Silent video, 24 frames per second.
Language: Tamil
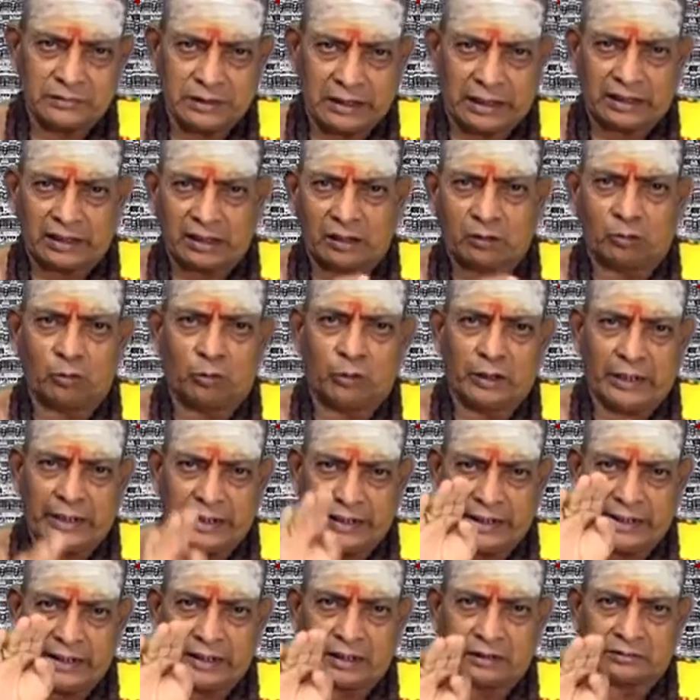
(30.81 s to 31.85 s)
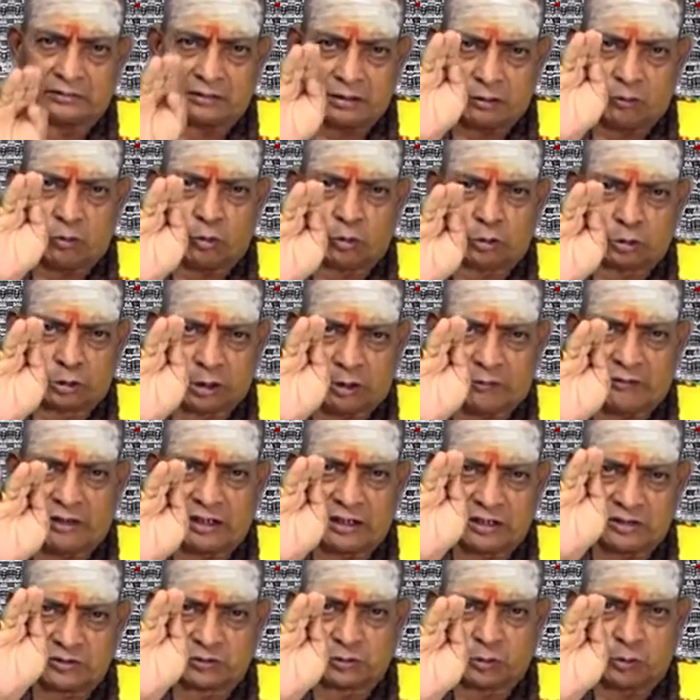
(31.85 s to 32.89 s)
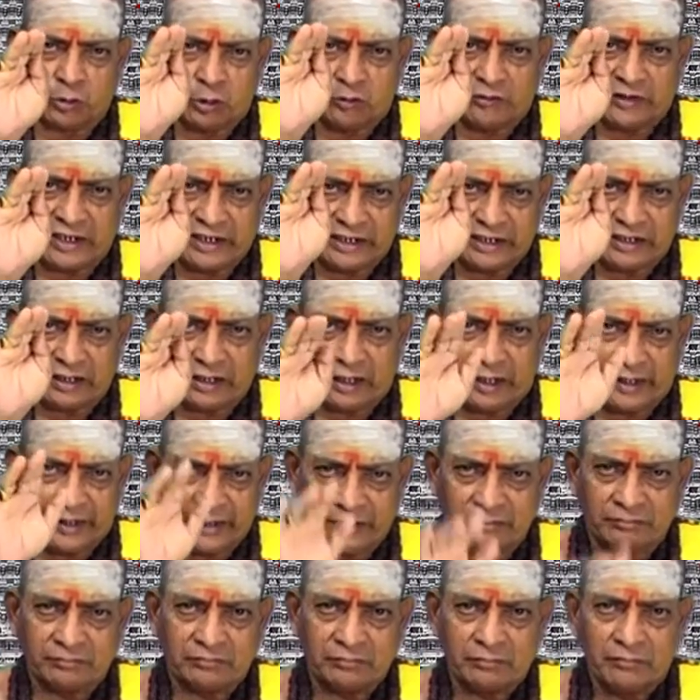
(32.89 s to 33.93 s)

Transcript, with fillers: இருக்கக்கூடிய நேரத்திற்கு ஒத்தவாறு சொல்லி வருகின்றேன்